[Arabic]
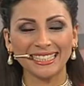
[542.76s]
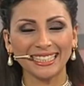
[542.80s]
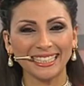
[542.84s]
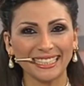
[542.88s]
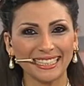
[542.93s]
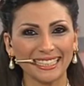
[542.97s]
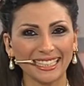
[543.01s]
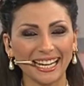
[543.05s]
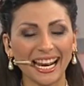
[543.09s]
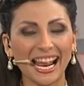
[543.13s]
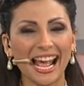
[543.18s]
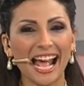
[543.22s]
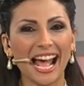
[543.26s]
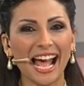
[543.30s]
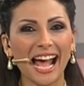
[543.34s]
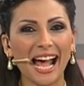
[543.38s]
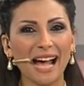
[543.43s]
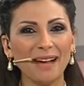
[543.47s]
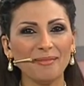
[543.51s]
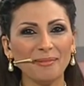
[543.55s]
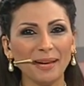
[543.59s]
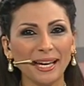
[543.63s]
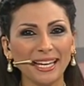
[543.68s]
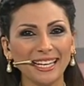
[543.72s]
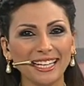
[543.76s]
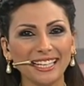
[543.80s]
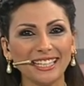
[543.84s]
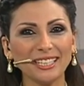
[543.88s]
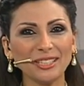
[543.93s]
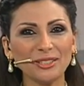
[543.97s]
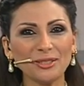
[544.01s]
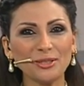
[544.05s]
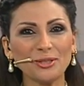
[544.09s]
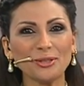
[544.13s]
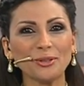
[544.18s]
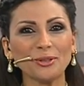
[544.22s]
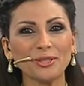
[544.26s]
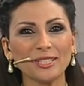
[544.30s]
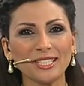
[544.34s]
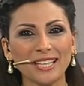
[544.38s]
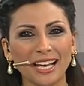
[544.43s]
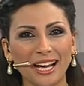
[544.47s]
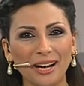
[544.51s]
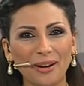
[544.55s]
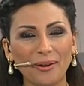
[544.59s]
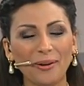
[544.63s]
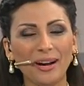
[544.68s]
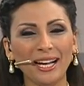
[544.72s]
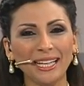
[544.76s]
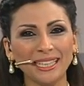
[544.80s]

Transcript: كتير امل شوشه